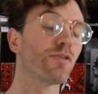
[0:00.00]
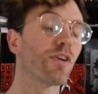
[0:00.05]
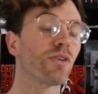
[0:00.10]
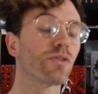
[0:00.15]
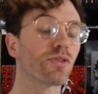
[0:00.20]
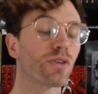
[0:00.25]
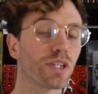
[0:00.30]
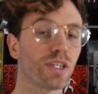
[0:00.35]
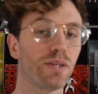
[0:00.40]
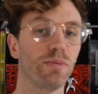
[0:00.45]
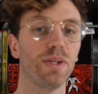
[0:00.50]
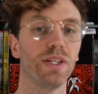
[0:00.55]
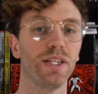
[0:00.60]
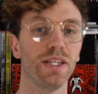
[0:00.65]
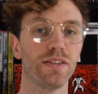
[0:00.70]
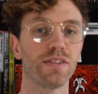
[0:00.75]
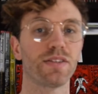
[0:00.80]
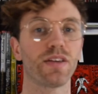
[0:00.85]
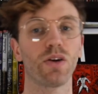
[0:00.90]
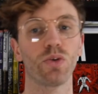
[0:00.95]
entre guillemets,
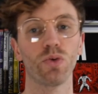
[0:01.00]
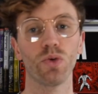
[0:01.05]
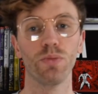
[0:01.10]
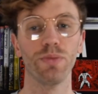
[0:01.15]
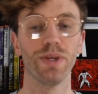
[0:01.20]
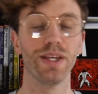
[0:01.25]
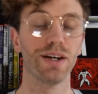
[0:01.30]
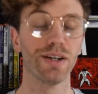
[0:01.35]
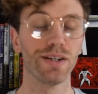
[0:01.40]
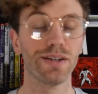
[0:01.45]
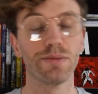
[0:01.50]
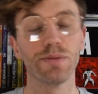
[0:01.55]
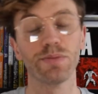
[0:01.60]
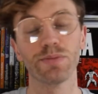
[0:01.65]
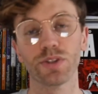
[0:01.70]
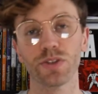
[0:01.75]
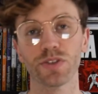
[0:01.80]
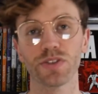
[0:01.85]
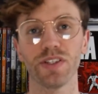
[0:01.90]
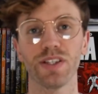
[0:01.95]
des salauds, mais en
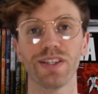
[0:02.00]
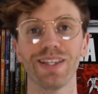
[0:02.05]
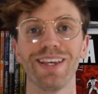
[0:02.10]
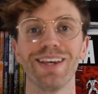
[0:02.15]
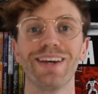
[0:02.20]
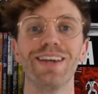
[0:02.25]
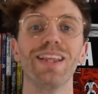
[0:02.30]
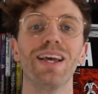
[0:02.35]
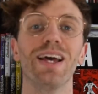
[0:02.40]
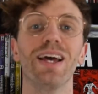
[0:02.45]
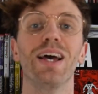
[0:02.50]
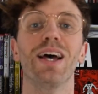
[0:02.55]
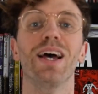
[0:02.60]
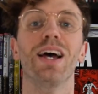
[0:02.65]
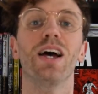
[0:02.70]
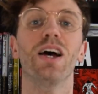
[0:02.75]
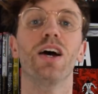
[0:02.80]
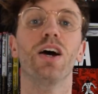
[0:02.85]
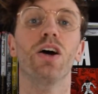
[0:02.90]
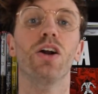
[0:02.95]
même temps, c'était
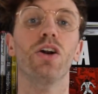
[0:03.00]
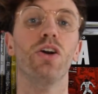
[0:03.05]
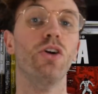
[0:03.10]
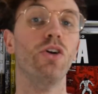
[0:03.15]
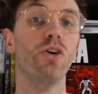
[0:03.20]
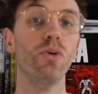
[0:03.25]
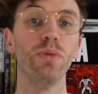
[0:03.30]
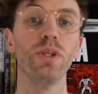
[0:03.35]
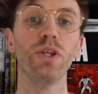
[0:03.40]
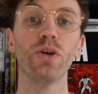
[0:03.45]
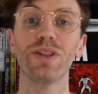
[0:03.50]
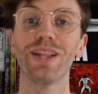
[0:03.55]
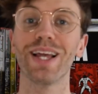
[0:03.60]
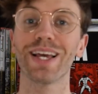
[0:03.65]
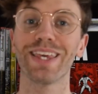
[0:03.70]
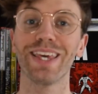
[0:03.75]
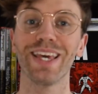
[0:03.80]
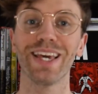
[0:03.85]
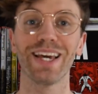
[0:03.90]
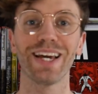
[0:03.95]
le milieu de la
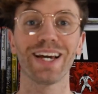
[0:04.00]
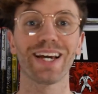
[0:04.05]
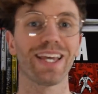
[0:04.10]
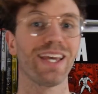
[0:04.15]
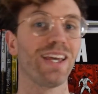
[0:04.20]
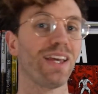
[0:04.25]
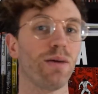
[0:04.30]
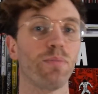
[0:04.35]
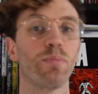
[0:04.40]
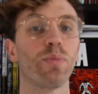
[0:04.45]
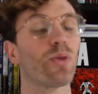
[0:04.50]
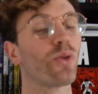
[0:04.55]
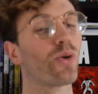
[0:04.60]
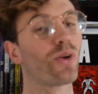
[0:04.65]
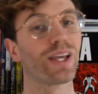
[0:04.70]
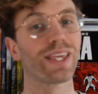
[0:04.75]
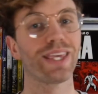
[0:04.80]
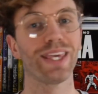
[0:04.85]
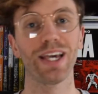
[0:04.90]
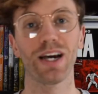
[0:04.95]
guerre et pendant
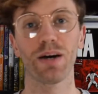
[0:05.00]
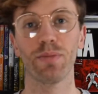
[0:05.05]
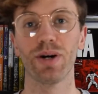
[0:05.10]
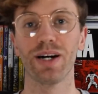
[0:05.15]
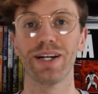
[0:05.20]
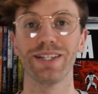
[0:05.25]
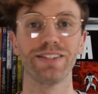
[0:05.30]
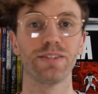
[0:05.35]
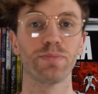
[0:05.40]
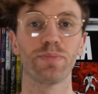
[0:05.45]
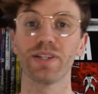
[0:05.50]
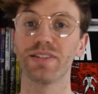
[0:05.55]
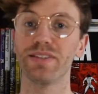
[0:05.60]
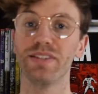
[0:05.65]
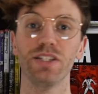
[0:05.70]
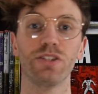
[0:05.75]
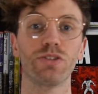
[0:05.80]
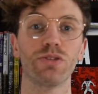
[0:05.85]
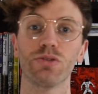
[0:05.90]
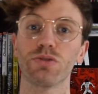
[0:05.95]
la guerre, bah, il se passe
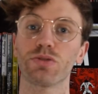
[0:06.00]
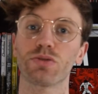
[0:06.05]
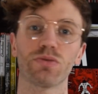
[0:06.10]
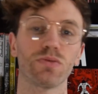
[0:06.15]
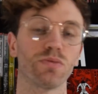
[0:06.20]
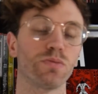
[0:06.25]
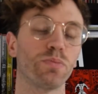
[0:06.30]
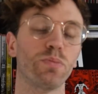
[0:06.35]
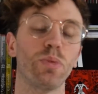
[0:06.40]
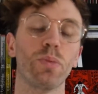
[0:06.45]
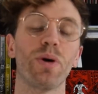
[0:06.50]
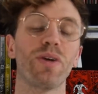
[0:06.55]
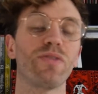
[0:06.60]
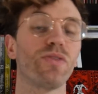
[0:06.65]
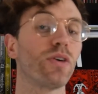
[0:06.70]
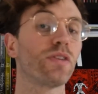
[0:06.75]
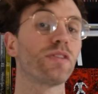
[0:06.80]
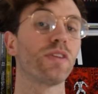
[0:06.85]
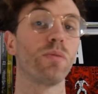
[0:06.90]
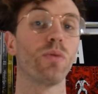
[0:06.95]
des choses qu'on ne peut pas
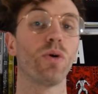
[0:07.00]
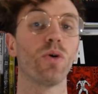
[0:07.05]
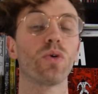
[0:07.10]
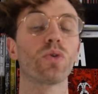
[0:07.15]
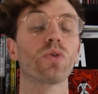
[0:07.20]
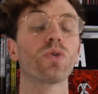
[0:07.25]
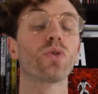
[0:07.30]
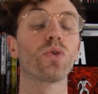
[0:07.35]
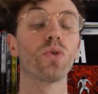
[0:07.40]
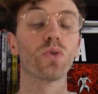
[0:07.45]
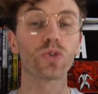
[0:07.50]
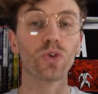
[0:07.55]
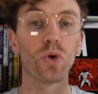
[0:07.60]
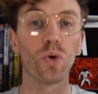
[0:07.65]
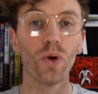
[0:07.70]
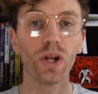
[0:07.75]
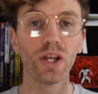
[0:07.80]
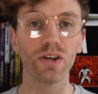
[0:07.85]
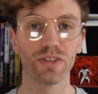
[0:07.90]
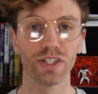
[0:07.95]
forcément
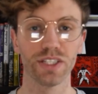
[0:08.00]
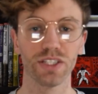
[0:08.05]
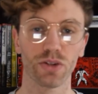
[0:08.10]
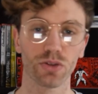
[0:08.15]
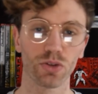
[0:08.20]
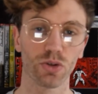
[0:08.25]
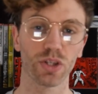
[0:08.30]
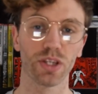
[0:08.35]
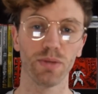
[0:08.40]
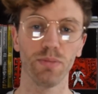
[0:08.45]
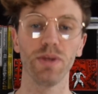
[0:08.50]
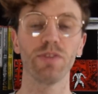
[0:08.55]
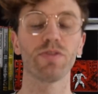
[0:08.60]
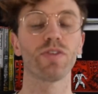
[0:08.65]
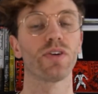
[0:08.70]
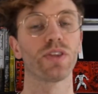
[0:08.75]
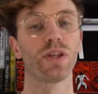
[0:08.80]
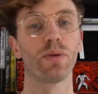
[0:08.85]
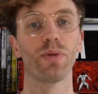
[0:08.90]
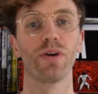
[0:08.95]
contrôler, on va dire entre guillemets.
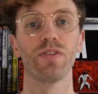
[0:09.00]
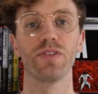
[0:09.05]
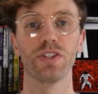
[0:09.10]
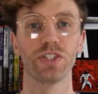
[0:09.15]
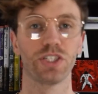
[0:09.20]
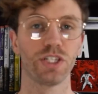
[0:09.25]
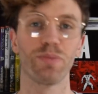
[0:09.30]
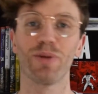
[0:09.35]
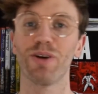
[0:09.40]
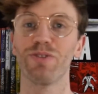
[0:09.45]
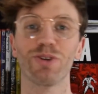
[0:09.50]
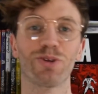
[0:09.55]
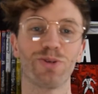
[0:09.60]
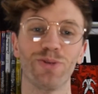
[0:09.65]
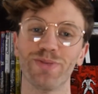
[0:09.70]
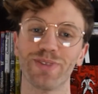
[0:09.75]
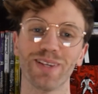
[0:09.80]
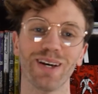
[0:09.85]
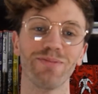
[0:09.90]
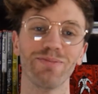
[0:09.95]
Enfin, on n'a pas, j'ai pas vécu
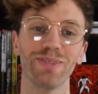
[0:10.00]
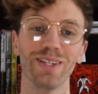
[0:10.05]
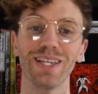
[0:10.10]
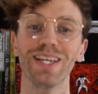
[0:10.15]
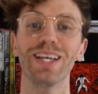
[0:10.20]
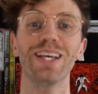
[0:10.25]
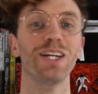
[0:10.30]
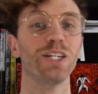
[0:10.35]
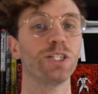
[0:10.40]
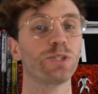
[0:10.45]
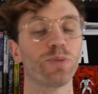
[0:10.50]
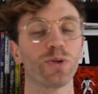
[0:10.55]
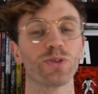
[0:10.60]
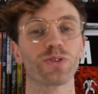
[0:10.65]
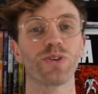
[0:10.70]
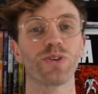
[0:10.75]
ça, mais je pense